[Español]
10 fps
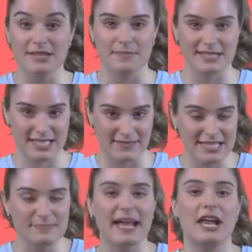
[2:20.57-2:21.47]

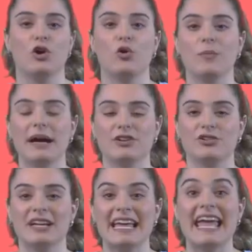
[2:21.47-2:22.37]
visibles para el ojo
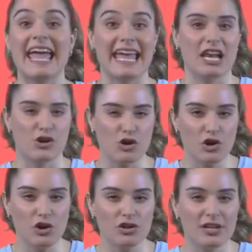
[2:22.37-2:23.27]
humano: el rojo,